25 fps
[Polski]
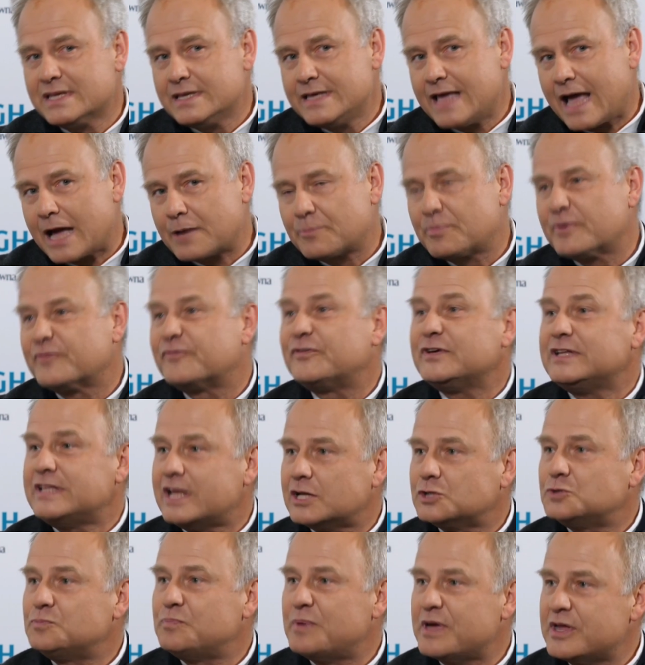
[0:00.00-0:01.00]
jakby
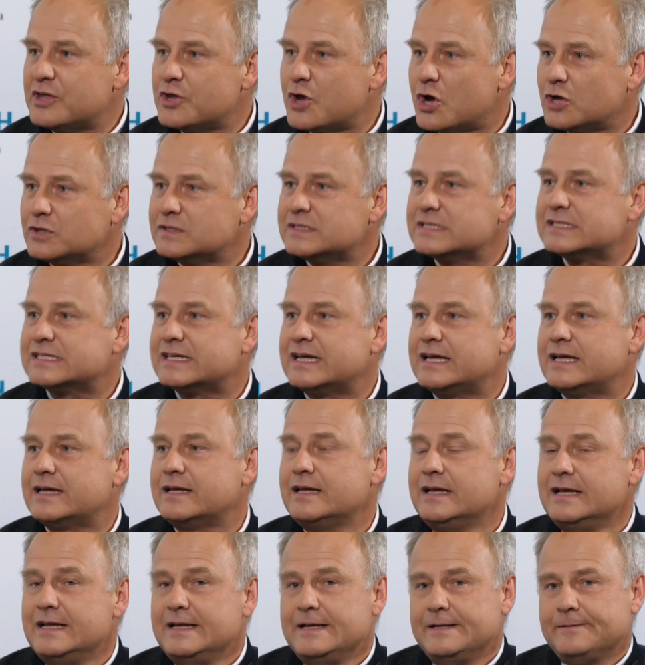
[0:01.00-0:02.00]
wydać pieniądze
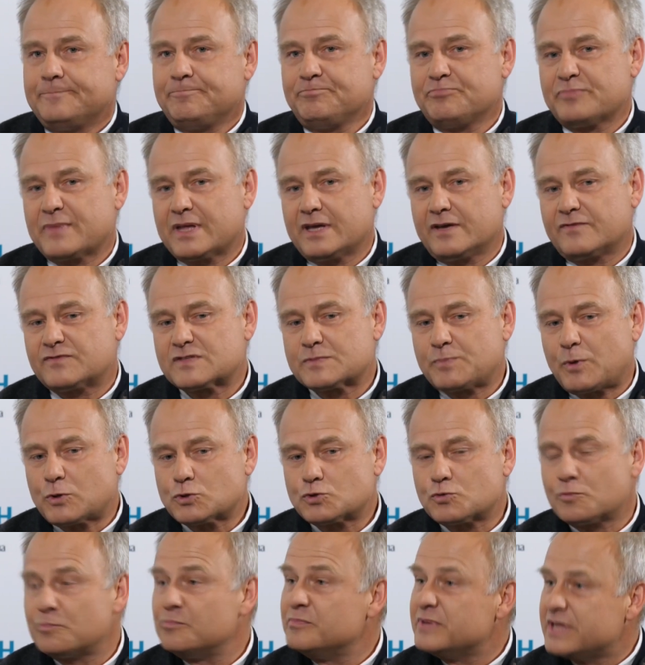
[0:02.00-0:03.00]
mm, w
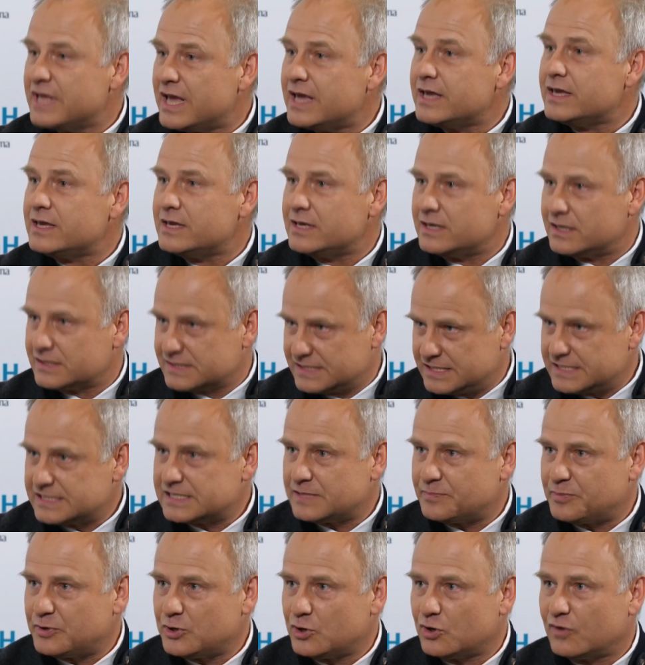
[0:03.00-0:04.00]
sposób mniej
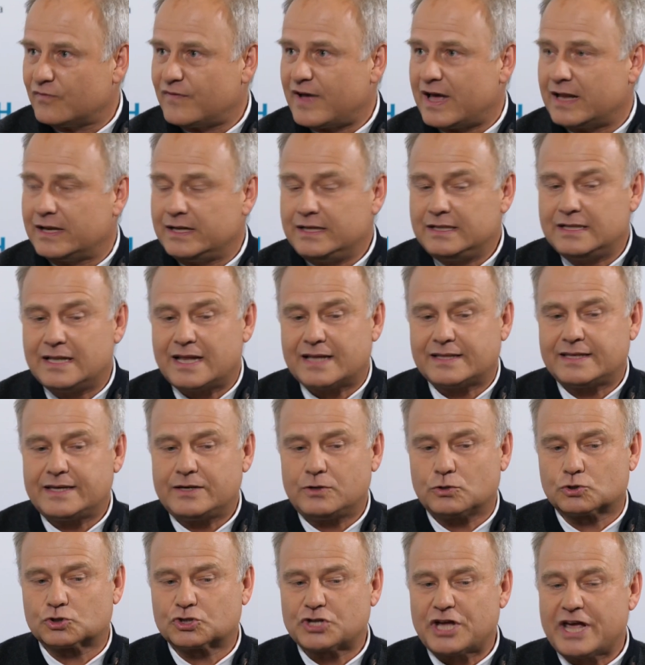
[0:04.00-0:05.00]
zdyscyplinowany,
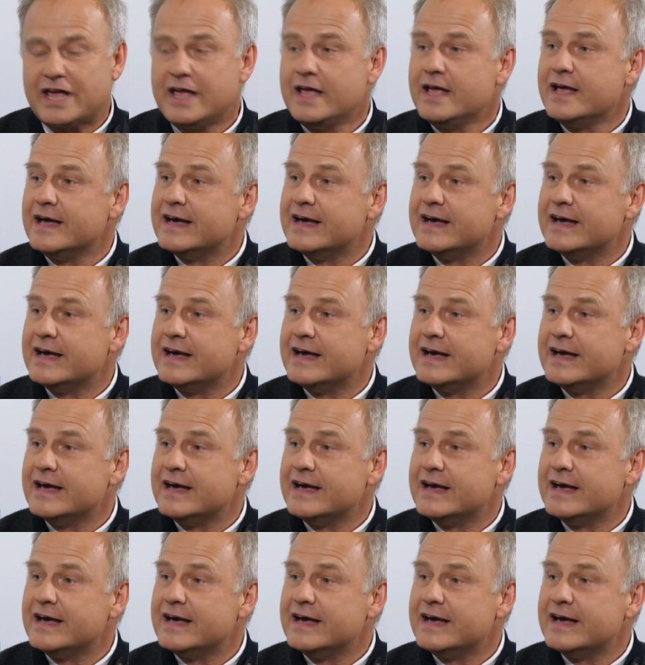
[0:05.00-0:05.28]
dlatego że